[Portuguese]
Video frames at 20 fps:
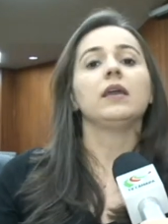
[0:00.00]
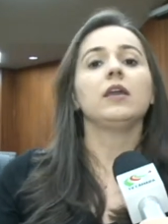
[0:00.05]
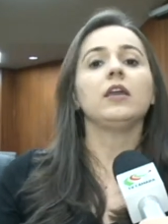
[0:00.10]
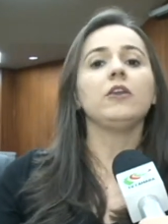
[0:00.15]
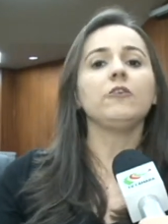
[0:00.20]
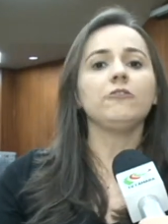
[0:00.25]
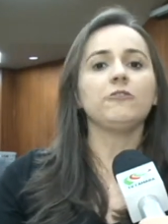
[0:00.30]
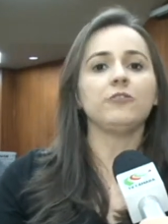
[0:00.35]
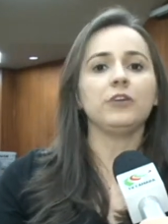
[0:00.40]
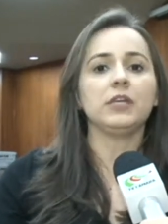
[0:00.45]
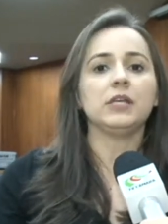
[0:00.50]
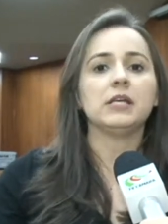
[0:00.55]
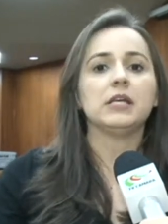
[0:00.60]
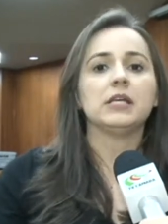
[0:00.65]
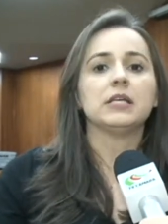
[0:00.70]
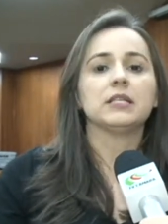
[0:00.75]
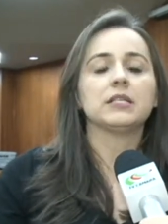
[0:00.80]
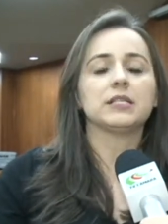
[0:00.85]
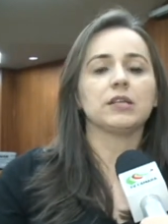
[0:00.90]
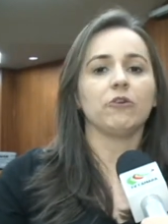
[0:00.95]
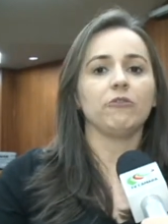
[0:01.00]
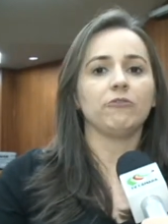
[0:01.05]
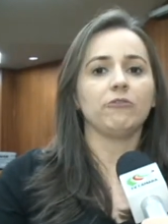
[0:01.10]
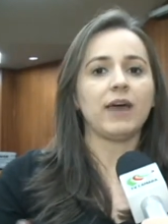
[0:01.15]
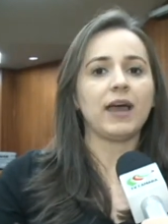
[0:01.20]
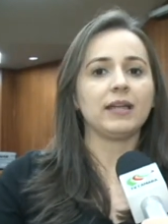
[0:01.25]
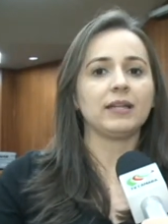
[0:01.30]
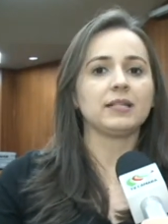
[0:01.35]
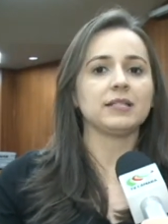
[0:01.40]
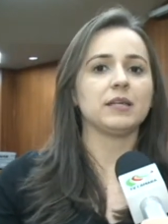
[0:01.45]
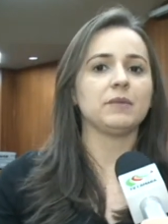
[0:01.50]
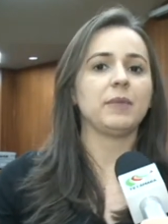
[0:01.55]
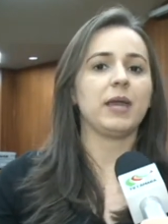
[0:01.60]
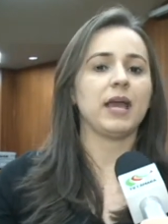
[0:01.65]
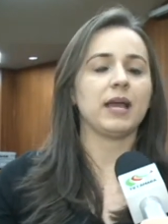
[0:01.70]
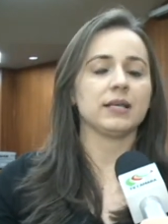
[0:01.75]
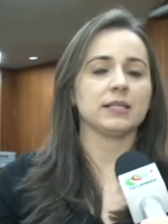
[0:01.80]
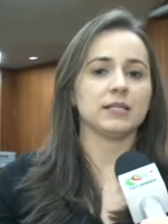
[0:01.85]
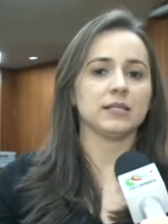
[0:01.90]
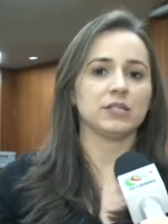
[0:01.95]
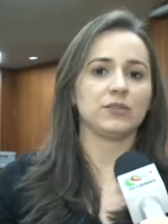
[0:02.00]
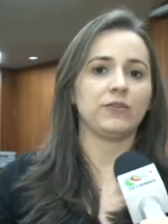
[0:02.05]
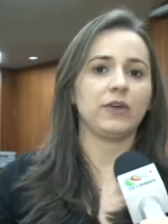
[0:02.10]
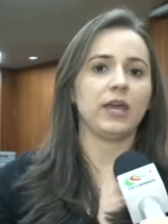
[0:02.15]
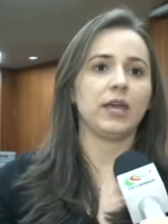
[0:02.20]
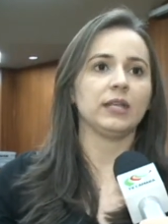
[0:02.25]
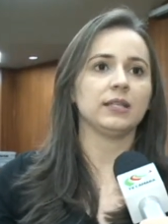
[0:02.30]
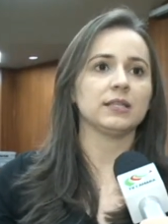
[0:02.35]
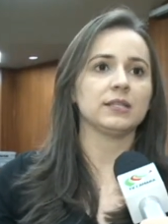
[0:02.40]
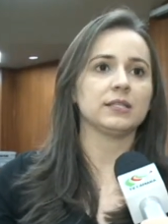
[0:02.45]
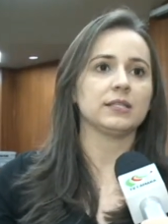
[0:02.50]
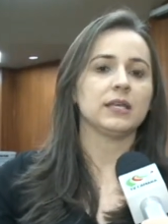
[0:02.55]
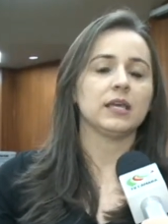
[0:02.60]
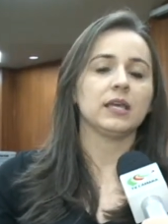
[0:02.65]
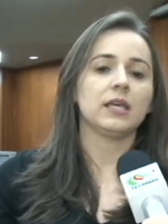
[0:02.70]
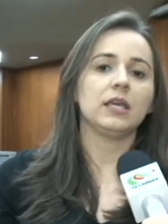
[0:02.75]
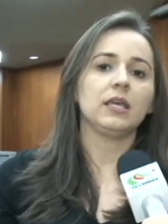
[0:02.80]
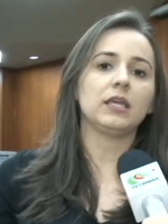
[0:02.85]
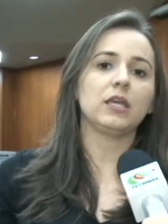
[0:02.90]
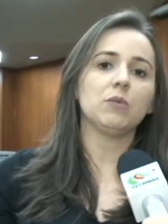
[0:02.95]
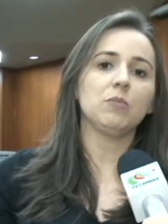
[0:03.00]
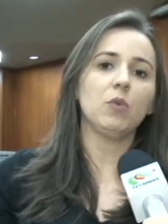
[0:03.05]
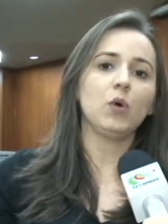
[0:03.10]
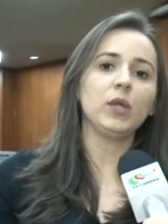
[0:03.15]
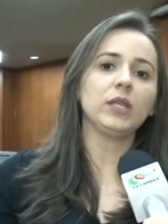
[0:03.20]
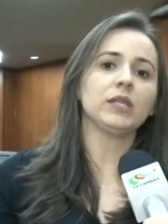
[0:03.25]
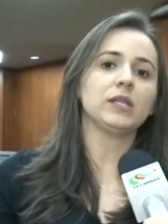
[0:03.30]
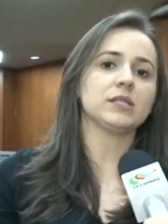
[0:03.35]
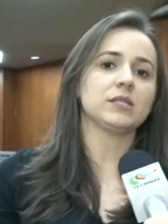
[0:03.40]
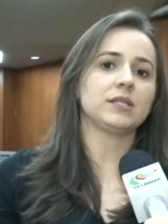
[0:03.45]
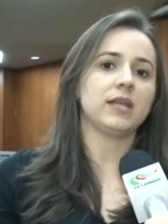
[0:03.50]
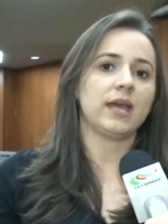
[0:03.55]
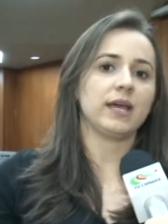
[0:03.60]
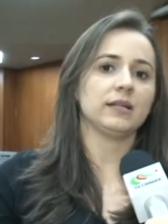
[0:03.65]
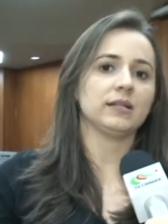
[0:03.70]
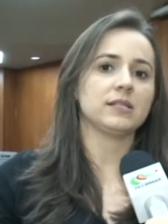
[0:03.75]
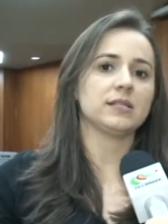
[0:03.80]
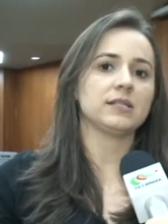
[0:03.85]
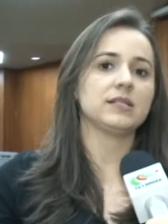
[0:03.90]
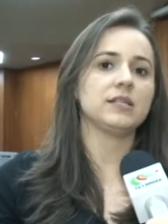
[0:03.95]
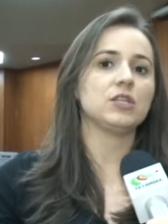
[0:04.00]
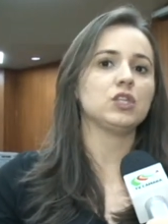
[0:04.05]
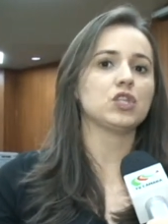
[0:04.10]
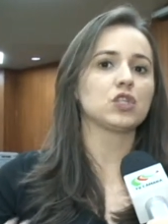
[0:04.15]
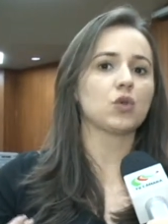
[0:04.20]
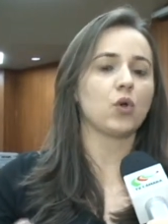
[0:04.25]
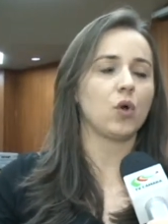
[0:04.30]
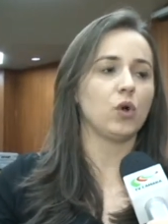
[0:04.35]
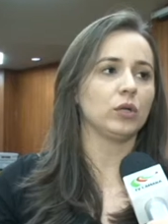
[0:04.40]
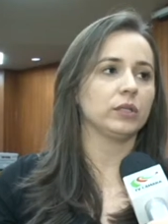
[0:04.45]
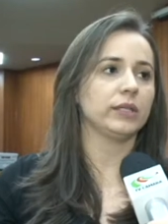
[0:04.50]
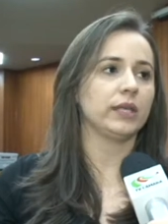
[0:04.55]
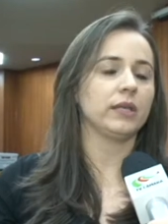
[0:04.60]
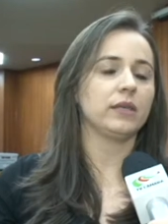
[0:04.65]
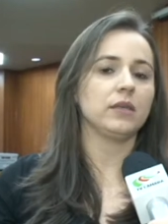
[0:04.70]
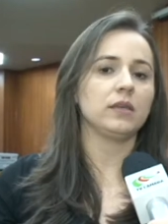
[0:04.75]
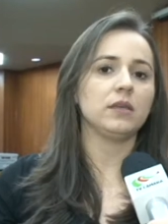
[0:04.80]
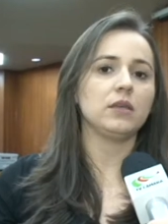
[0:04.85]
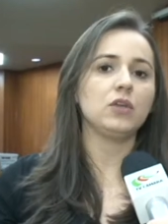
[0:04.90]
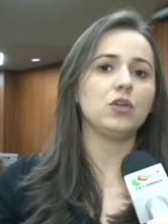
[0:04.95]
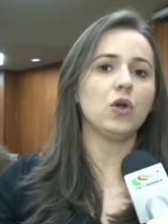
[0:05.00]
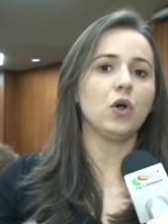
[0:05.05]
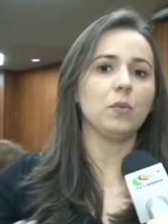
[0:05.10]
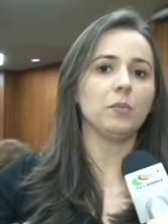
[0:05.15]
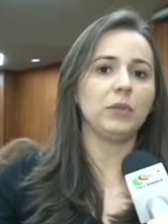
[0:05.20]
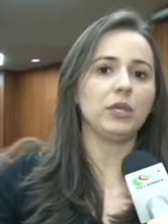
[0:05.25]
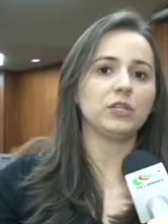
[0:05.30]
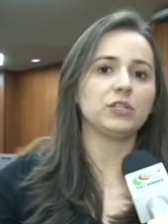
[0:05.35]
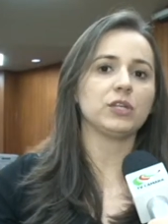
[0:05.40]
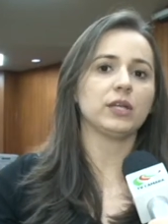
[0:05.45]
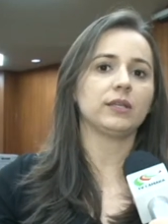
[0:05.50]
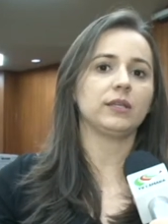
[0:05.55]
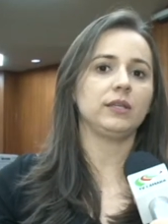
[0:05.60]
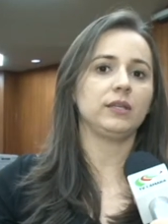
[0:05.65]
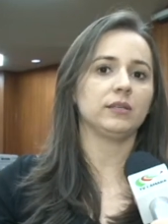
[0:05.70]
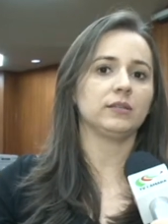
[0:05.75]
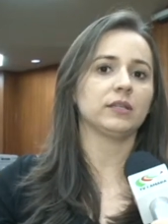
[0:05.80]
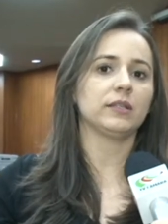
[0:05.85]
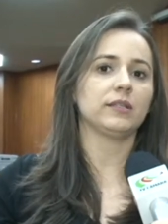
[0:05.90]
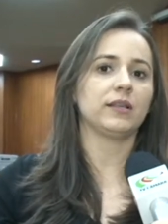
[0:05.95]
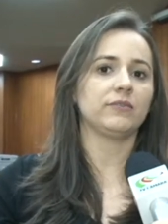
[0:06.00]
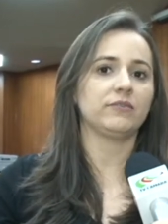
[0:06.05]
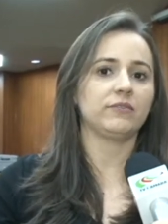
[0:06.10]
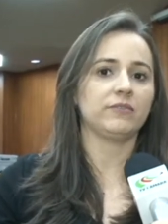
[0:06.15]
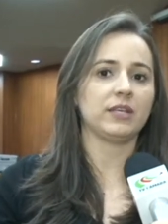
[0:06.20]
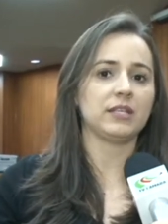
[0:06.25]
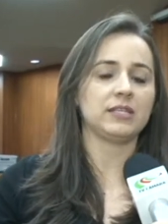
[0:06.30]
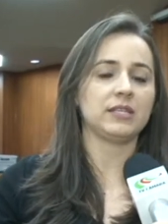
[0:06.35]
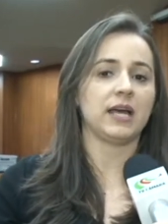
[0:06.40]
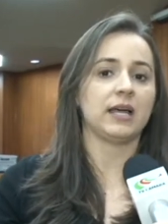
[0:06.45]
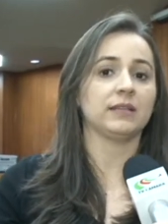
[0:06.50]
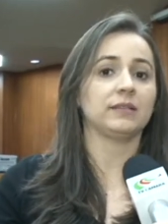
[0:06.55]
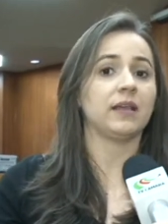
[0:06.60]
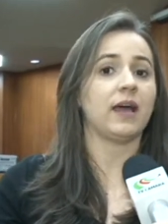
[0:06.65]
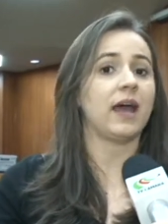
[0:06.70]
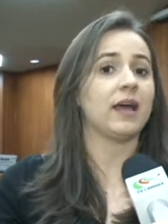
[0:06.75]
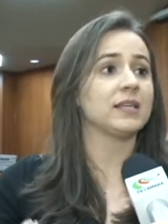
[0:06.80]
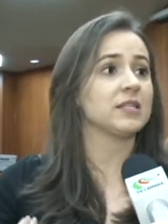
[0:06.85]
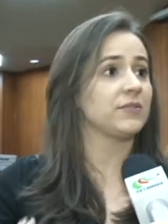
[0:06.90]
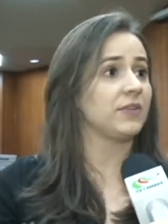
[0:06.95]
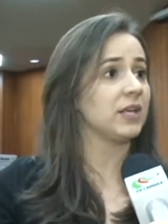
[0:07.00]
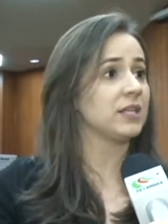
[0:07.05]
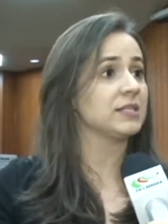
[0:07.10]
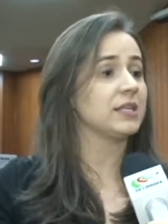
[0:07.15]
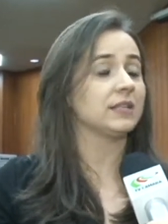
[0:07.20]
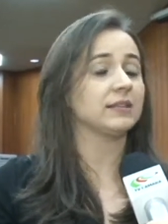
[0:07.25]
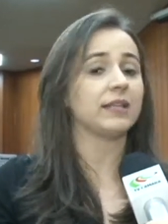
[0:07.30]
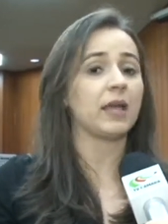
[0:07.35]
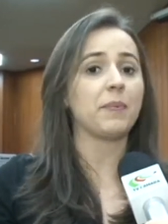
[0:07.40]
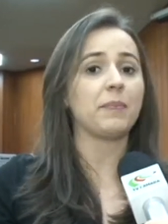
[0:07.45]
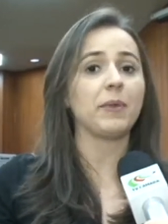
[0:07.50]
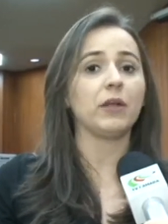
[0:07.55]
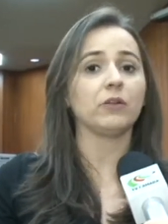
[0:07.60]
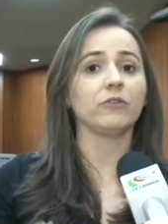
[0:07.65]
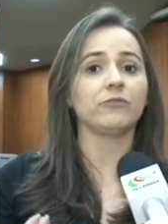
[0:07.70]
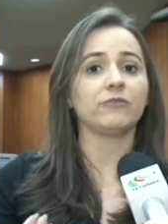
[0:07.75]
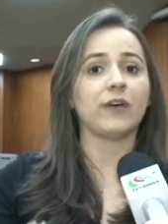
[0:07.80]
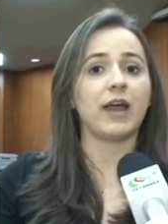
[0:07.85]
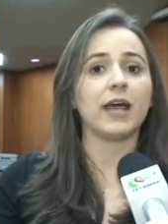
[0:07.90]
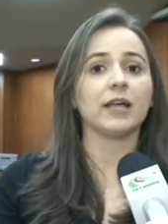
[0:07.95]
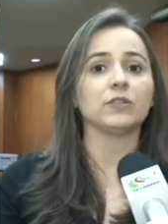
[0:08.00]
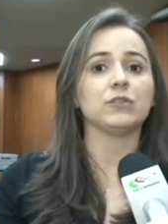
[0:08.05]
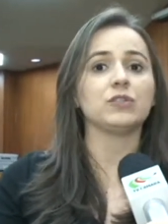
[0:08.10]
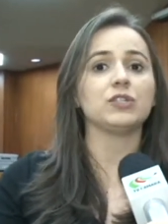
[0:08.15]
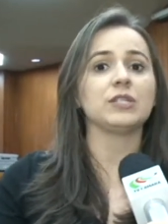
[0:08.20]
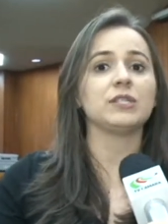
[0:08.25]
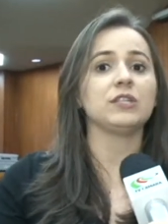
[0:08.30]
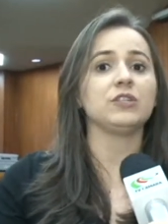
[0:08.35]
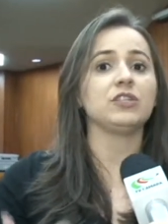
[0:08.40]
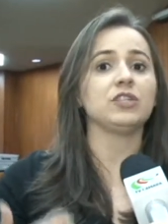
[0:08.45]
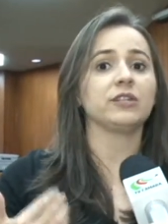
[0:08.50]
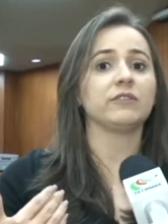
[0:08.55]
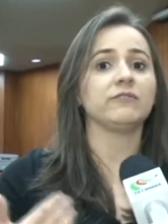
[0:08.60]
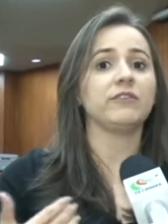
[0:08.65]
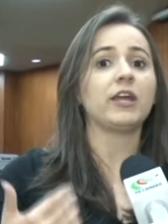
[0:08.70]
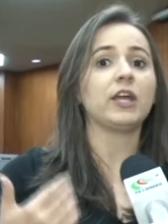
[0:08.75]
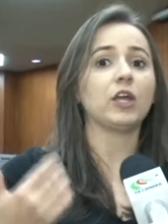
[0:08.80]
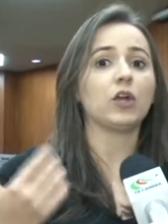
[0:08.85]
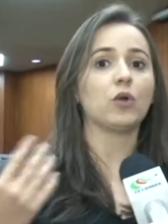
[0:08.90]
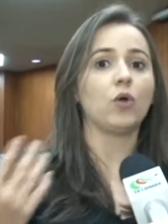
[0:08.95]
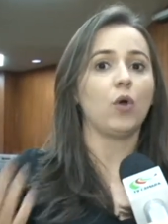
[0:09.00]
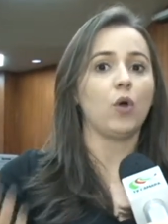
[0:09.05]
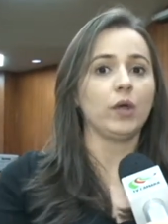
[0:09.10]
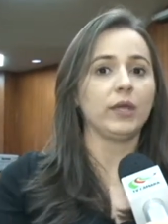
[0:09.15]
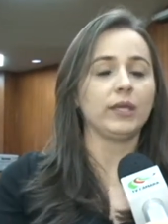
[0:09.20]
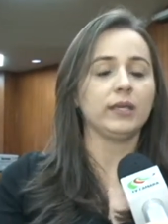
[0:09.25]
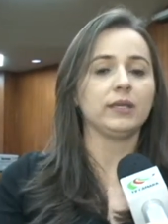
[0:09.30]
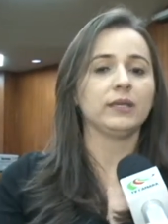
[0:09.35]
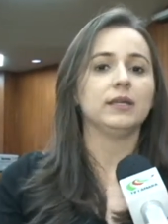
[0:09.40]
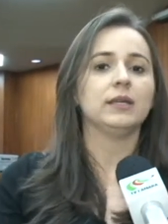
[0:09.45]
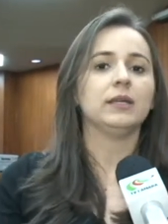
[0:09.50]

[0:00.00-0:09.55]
Enfim, são várias ameaças feitas e que muitas delas se escondem e omitem aquilo que está vivenciado. Às vezes até pelo fato de sentir vergonha,